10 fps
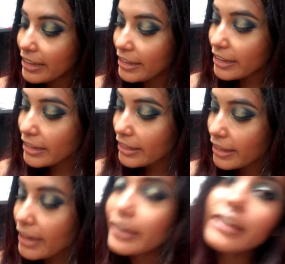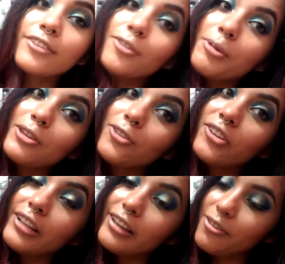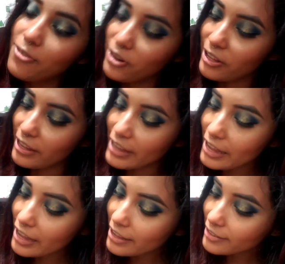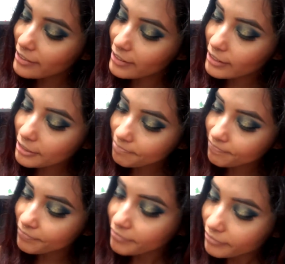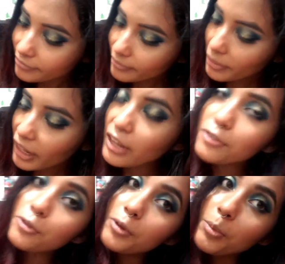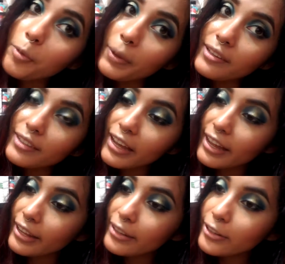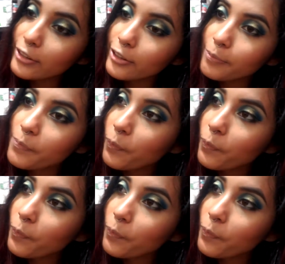Y de ahí estuve todo el día fuera de casa, estuvimos paseando,